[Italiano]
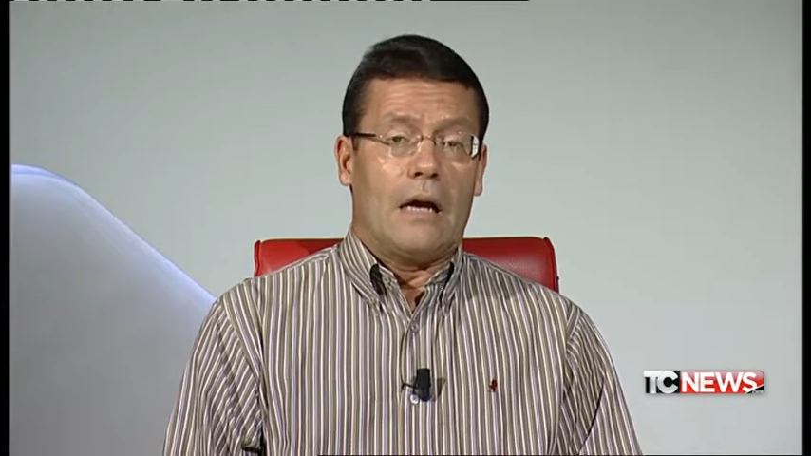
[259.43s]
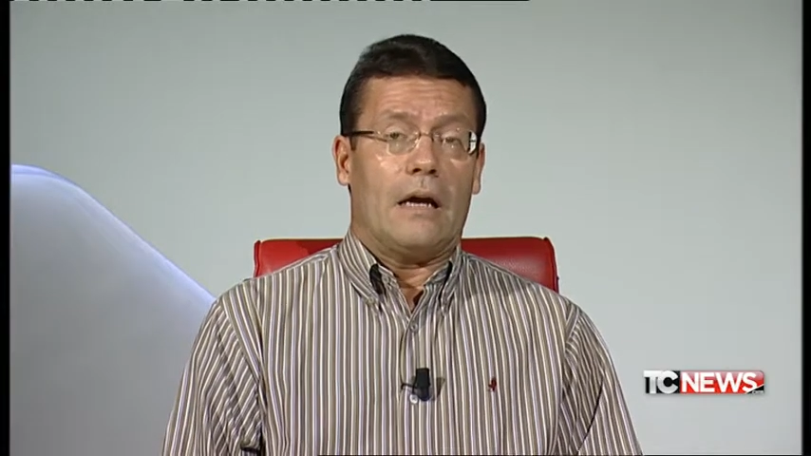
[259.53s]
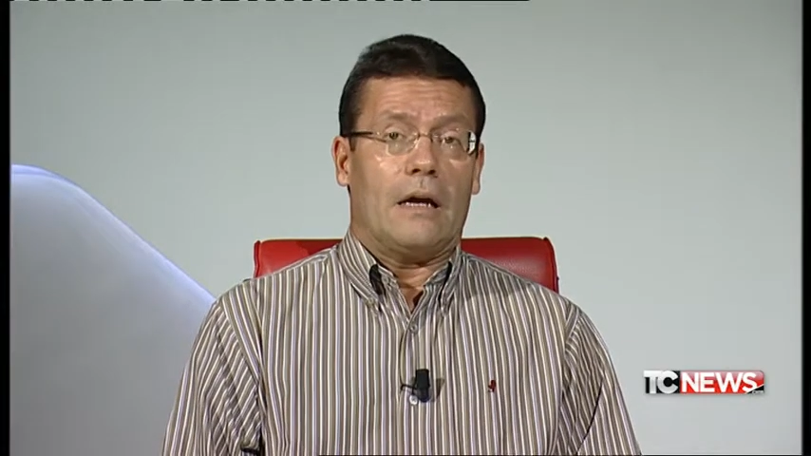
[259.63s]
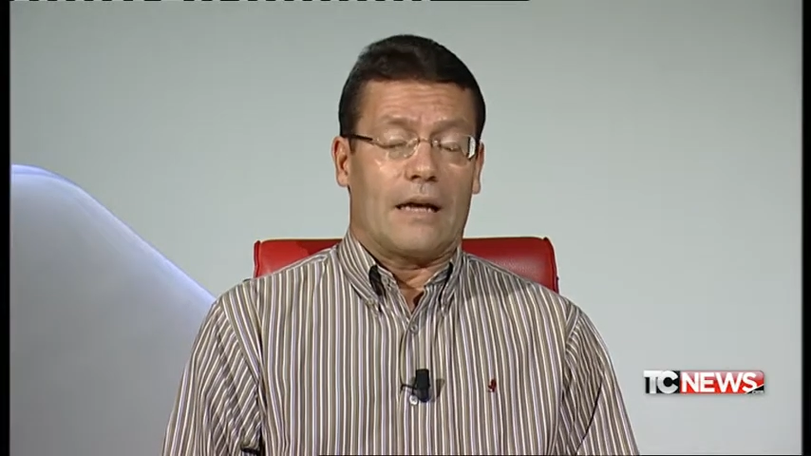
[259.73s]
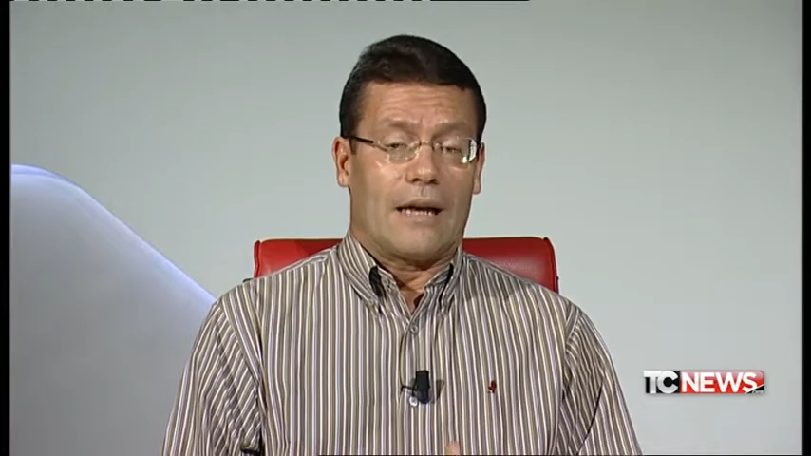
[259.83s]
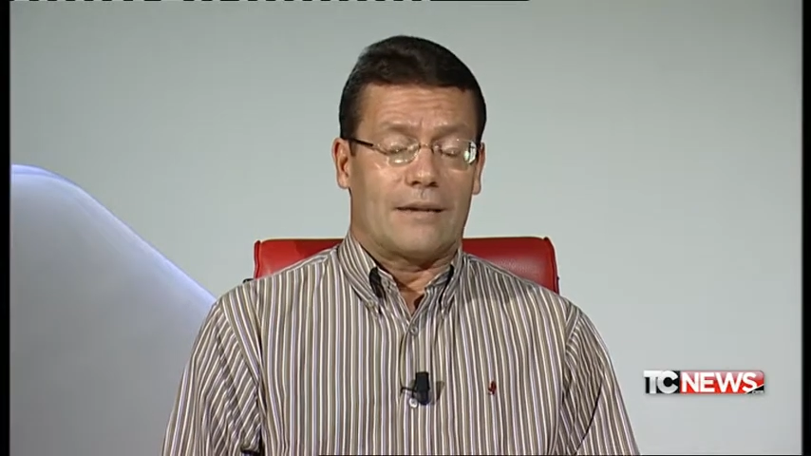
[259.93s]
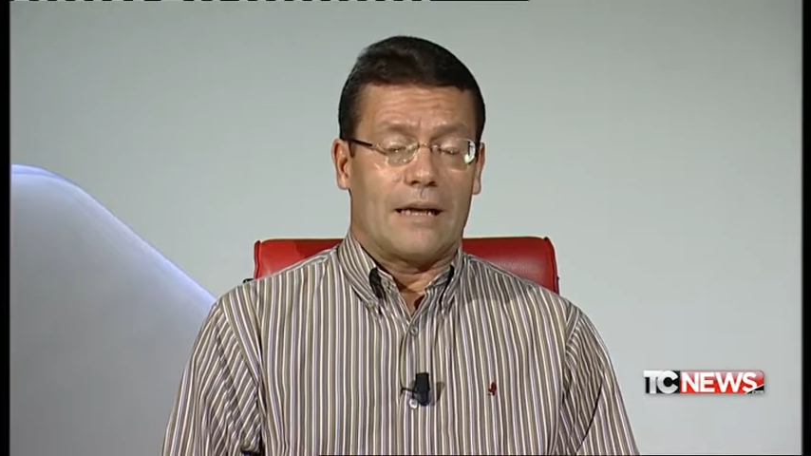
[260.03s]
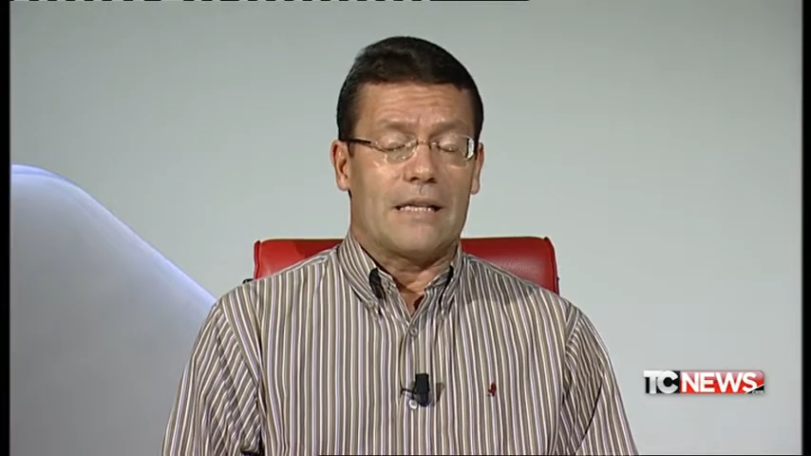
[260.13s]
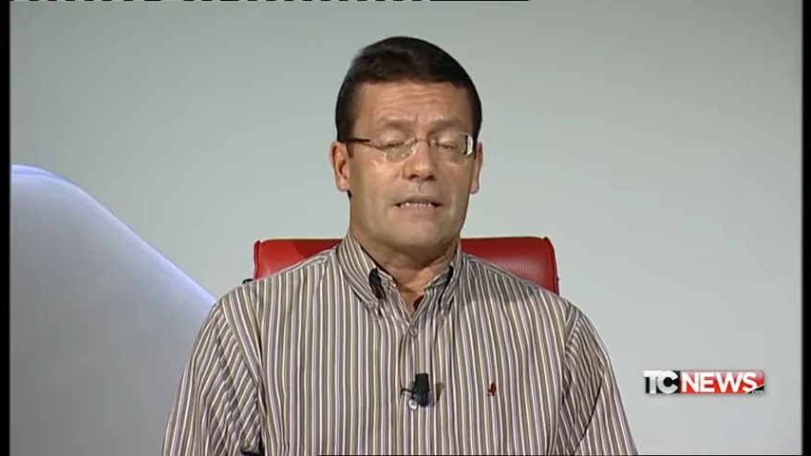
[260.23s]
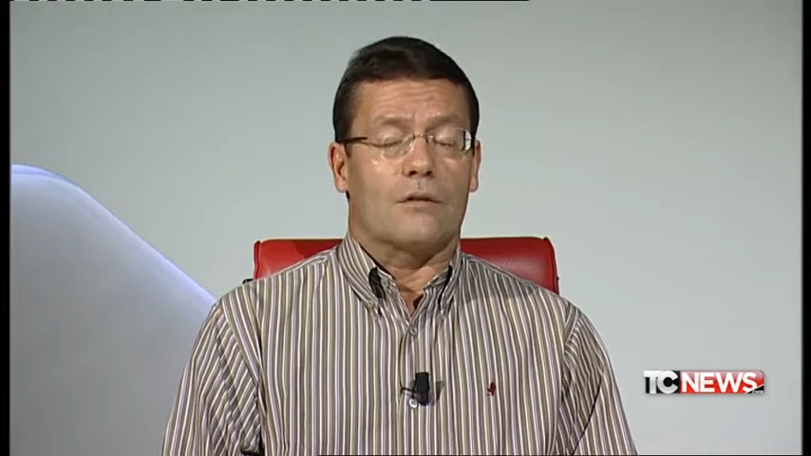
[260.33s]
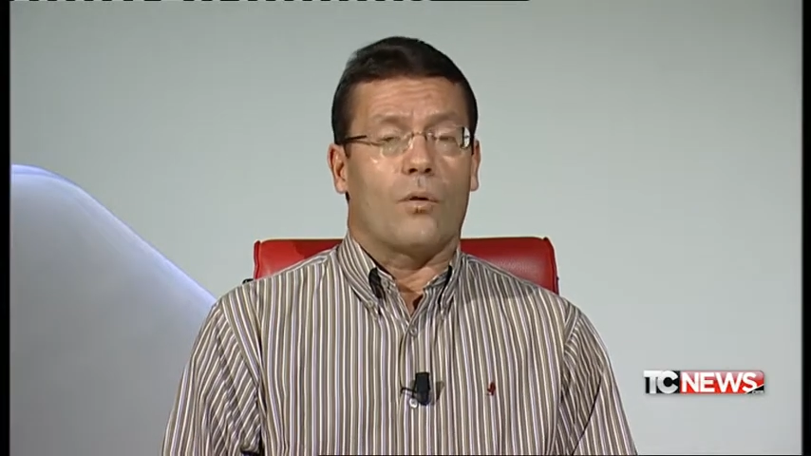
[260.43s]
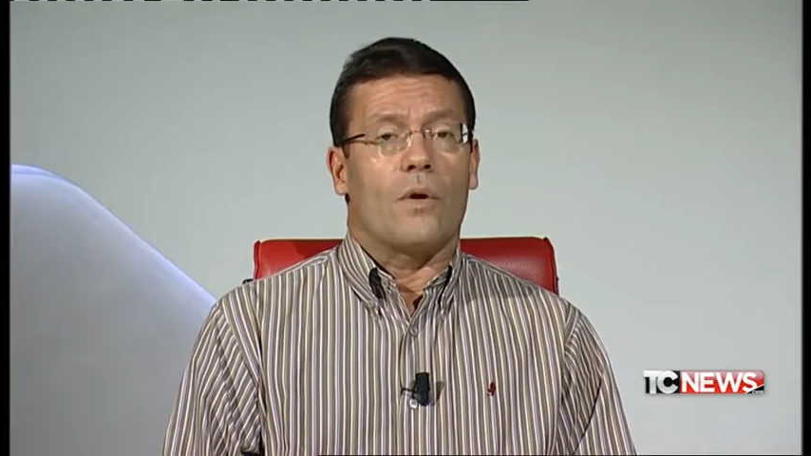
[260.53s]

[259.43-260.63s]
eh, catalizzano